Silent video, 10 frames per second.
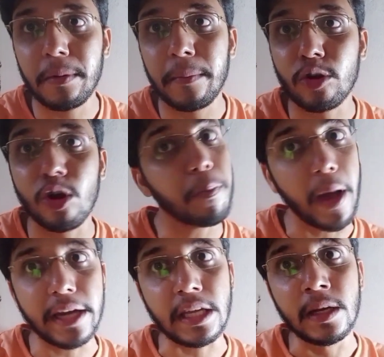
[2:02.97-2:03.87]
पे बिल्कुल
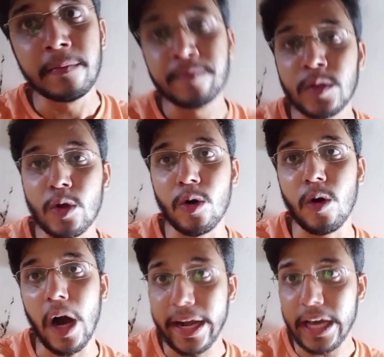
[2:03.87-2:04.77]
पानी तो
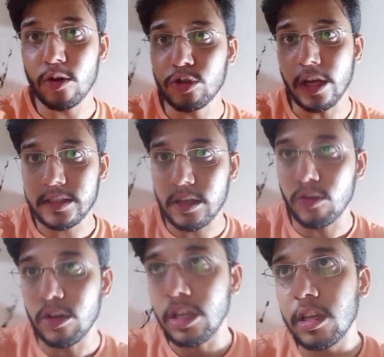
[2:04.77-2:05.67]
अगर उधर से
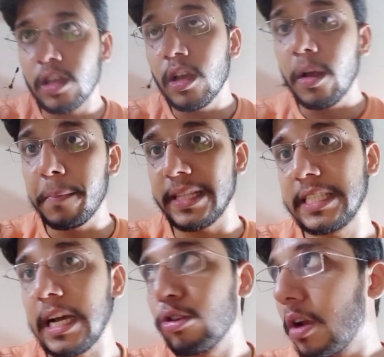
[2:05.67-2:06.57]
कोई
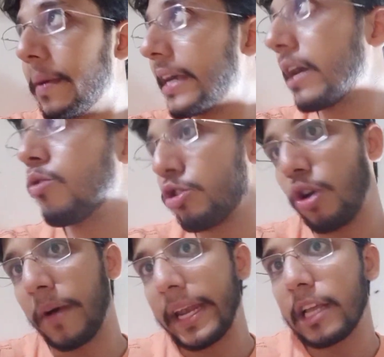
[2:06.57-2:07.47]
बच्चा उधर बैठा हुआ तो
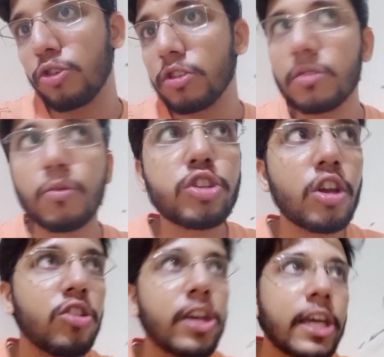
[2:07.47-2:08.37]
हमारे लिए थोड़ी सी मुश्किल
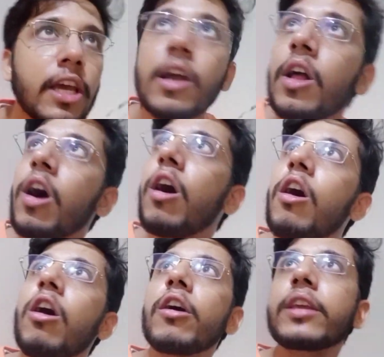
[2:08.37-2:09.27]
हो जाएगी
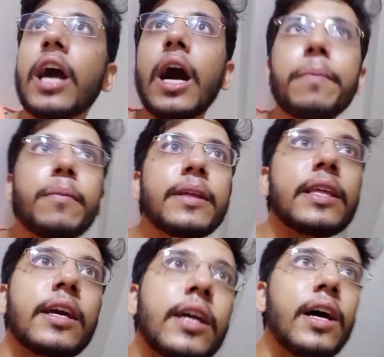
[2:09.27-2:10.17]
और यहाँ पर मैं
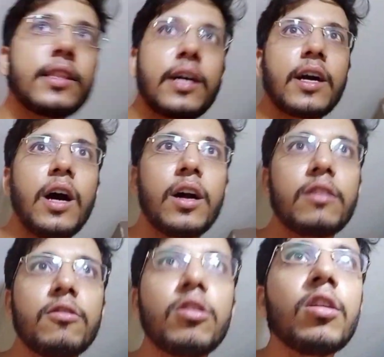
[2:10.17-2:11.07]
देख रहा था काम गई
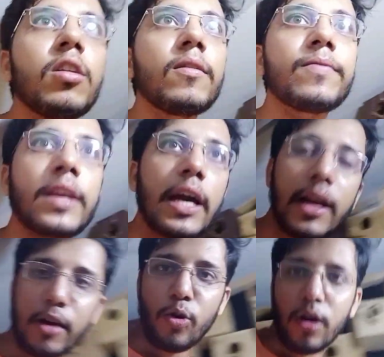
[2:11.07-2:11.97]
वो निकल
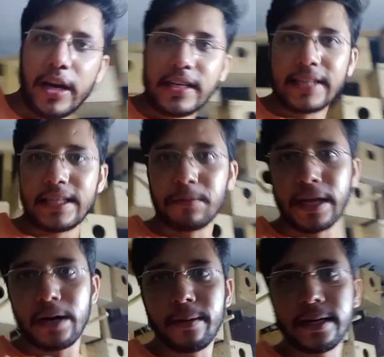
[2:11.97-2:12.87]
गई उड़ गई जैसे ही भाई
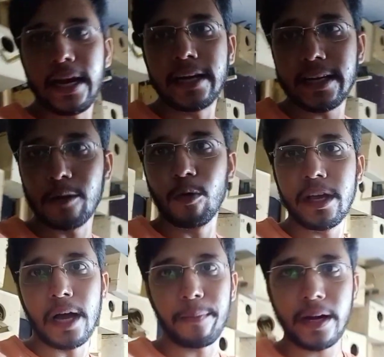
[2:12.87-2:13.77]
हम एंटर हुए
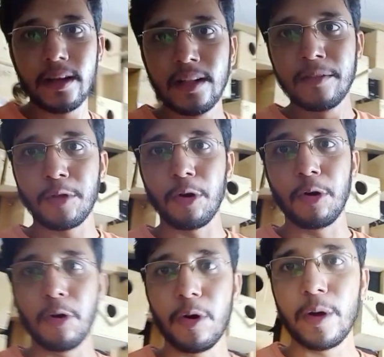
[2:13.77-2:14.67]
यहाँ पर तो
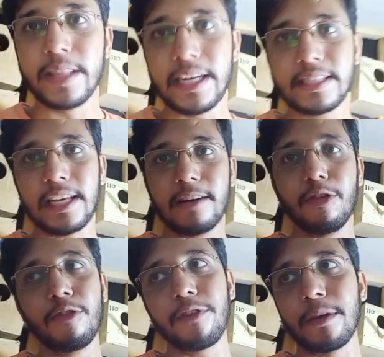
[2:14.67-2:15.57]
इधर से
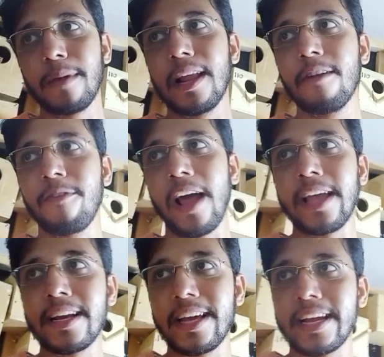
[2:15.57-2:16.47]
वो फीमेल
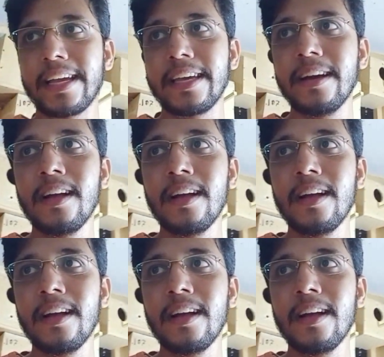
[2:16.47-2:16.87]
फ्लाइंग कर गई है